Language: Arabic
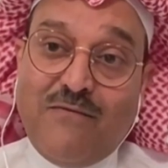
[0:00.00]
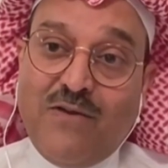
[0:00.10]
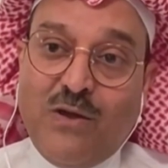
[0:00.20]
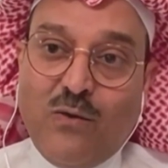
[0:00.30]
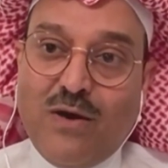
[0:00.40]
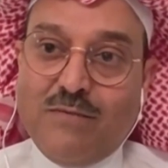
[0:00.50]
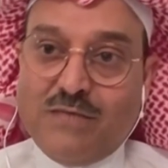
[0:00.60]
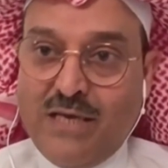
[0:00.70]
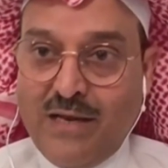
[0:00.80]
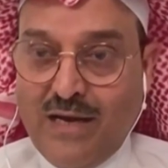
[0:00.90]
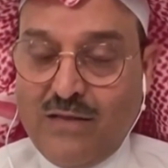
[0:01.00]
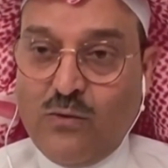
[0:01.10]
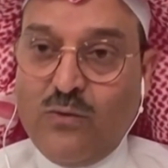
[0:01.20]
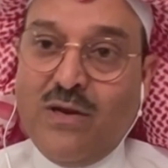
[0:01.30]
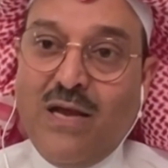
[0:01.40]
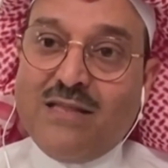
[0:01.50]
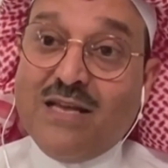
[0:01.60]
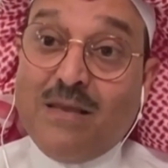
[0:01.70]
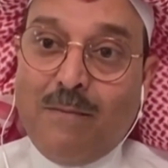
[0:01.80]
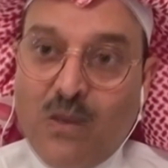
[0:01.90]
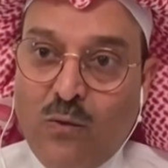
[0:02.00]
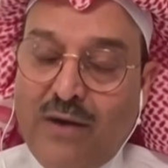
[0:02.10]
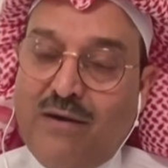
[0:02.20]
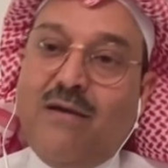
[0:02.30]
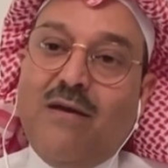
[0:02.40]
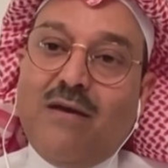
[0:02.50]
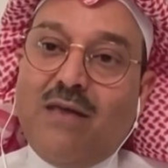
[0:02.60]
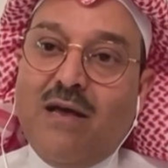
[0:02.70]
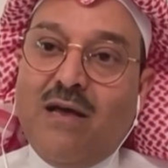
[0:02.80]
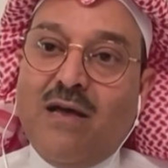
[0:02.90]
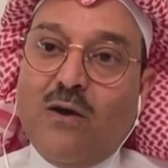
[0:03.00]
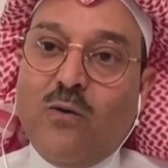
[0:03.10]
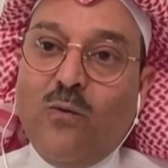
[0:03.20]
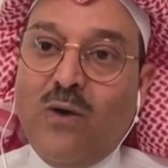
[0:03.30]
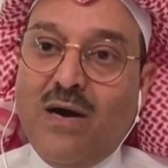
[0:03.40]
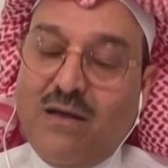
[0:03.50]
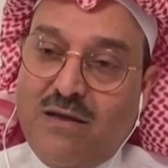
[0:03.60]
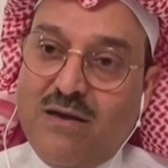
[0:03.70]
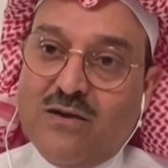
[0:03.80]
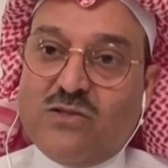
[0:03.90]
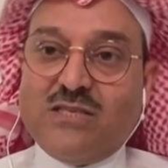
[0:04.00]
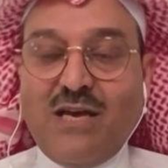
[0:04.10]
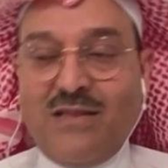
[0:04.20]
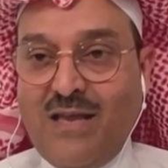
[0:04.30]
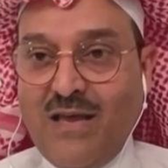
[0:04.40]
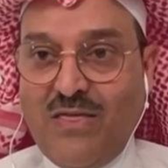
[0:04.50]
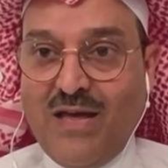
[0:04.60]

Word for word: 2050 راح تكون تتبلور كقوه اقتصاديه